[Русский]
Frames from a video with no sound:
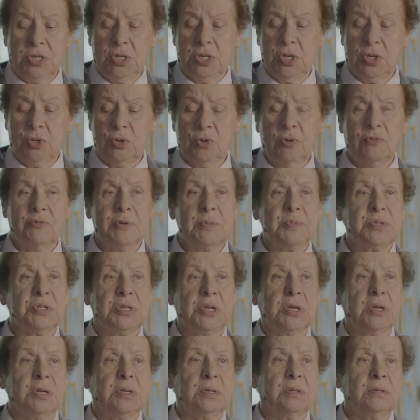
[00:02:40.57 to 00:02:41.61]
И никто
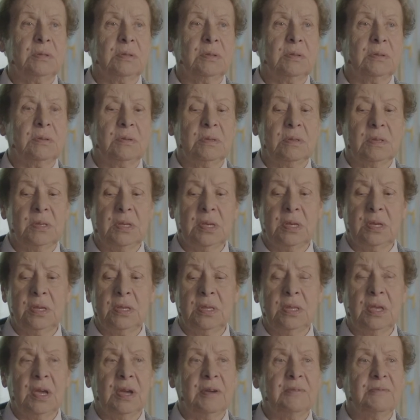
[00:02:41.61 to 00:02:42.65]
вообще не,
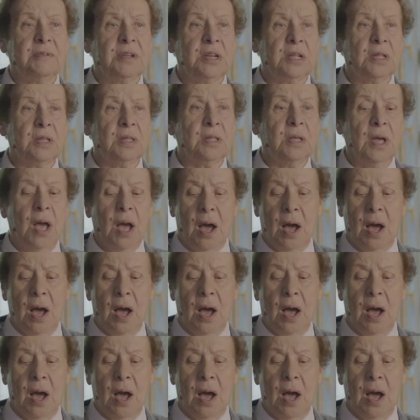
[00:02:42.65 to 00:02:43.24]
не говорил,